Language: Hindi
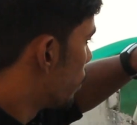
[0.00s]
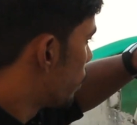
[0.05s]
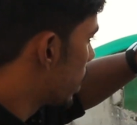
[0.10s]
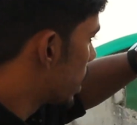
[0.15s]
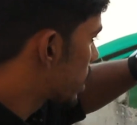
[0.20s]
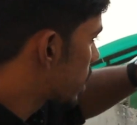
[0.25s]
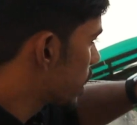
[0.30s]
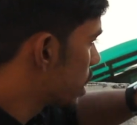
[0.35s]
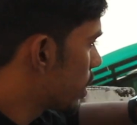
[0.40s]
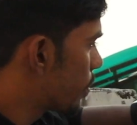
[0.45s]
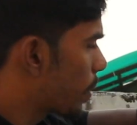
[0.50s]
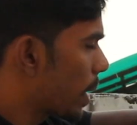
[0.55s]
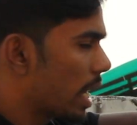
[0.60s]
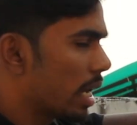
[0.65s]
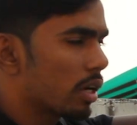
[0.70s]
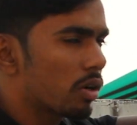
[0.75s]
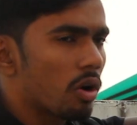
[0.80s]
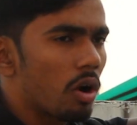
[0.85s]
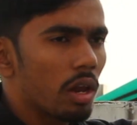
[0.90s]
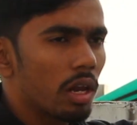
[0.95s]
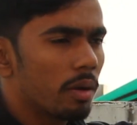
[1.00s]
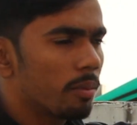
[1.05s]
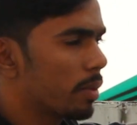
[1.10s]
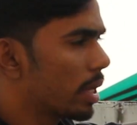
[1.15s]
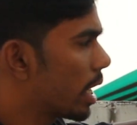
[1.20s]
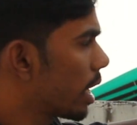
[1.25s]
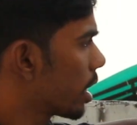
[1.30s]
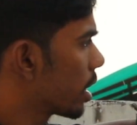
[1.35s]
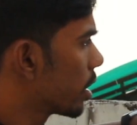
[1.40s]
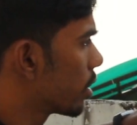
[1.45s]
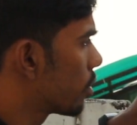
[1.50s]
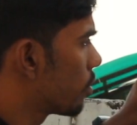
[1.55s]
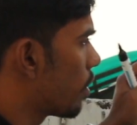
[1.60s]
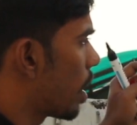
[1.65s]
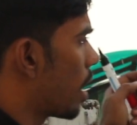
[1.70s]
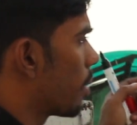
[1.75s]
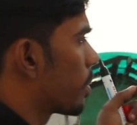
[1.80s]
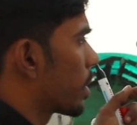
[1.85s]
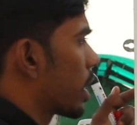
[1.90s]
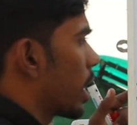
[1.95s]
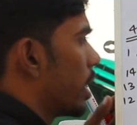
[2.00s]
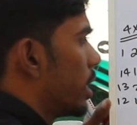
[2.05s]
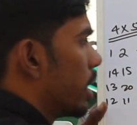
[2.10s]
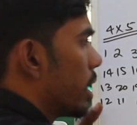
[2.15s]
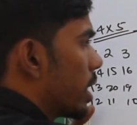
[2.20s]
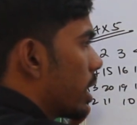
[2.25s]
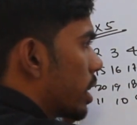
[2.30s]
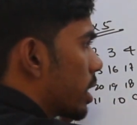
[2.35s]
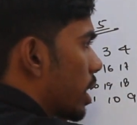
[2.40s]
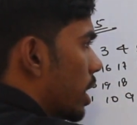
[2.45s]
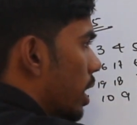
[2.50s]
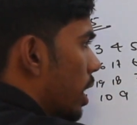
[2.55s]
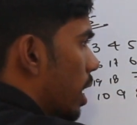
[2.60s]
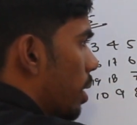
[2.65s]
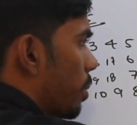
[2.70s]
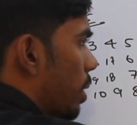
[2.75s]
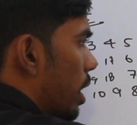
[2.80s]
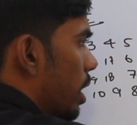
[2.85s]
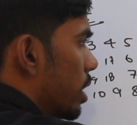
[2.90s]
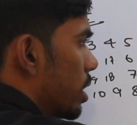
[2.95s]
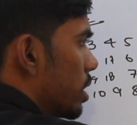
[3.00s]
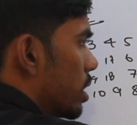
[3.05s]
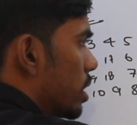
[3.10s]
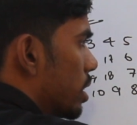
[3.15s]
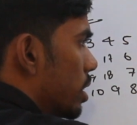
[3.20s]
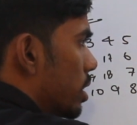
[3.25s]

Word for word: वैसे ही जब पहले कॉलम में रहेंगे तो वहाँ पर क्या इंडिकेट करेगा हमारा